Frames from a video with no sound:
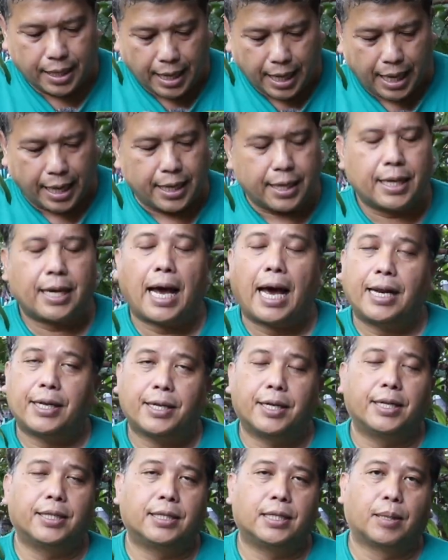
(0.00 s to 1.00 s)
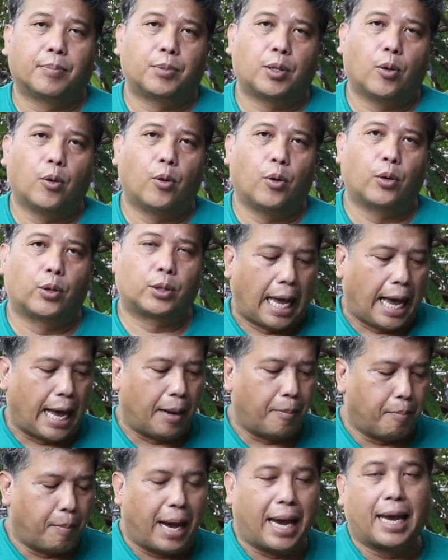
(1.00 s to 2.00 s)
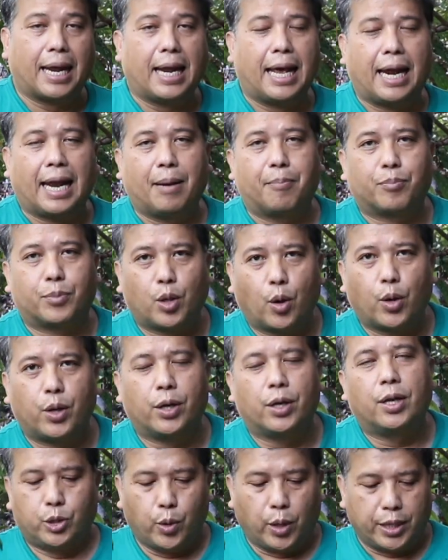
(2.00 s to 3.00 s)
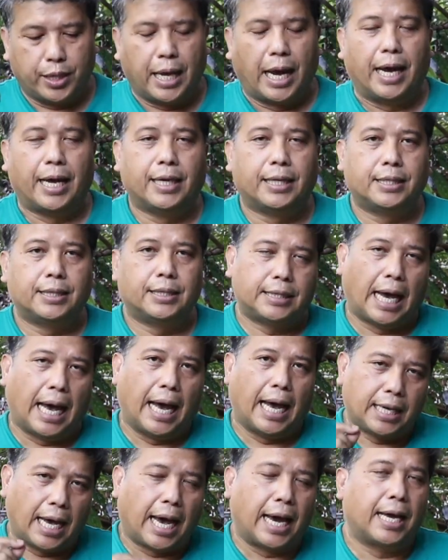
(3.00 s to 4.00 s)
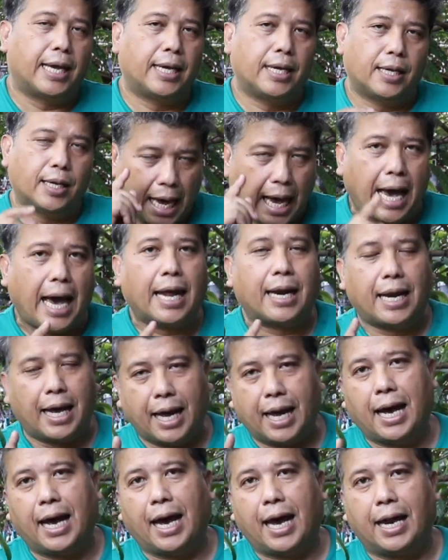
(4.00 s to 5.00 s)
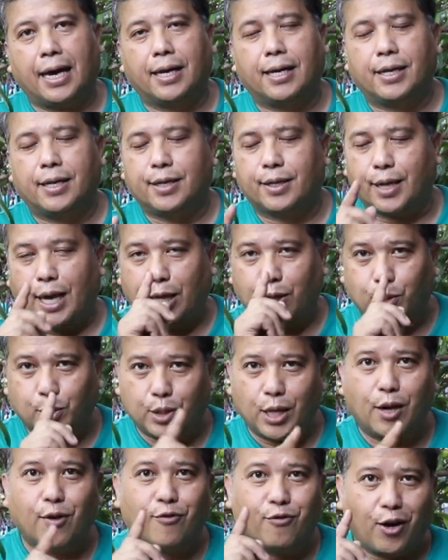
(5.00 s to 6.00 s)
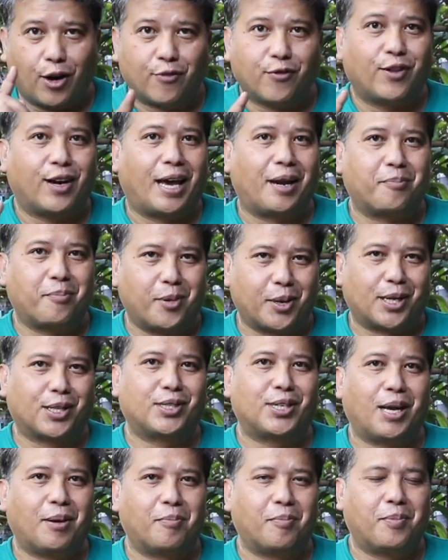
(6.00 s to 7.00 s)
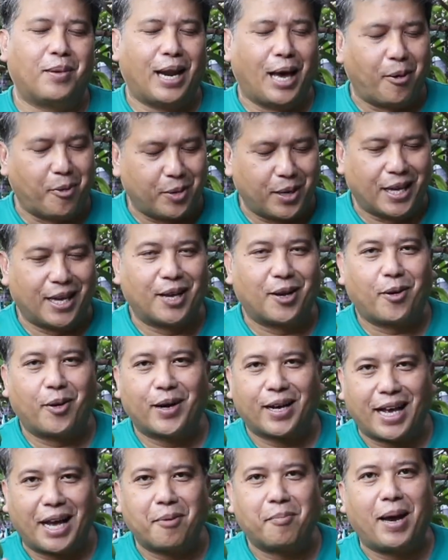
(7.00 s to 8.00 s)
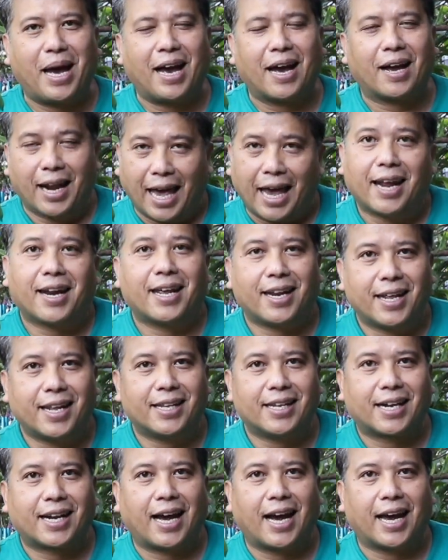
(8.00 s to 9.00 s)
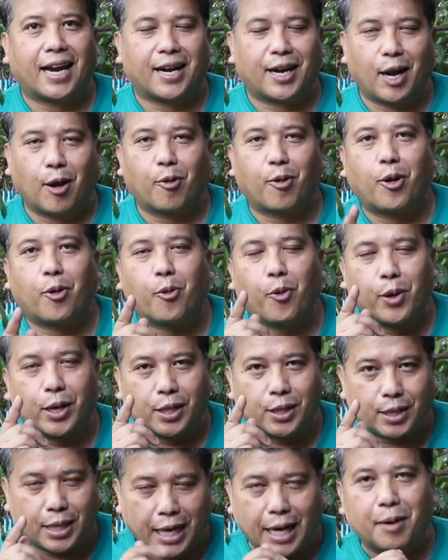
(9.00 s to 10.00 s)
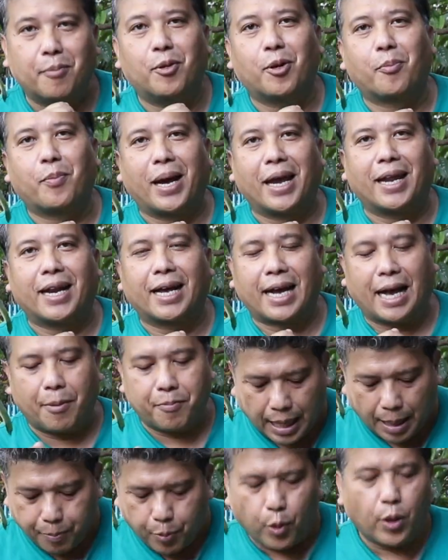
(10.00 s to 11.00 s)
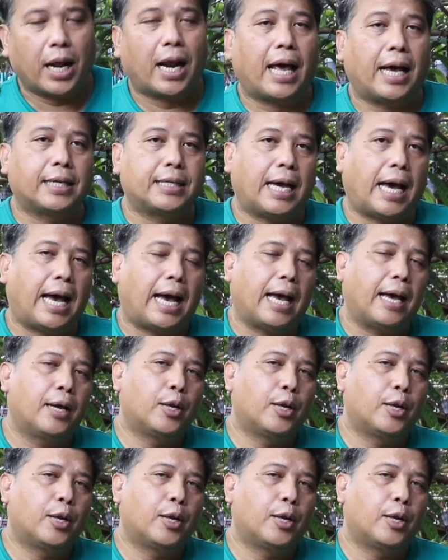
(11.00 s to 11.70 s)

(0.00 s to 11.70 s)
เน้นการเจริญเติบโตทางใบและลำต้น ส่วนใหญ่จะใช้ธาตุอาหารไนโตรเจนฟอสฟอรัสโพแทสเซียมเหล่านี้ค่อนข้างมาก และในดินจะขาดเราก็ควรเติมลงไปนะครับ ถ้าปุ๋ยละลายช้า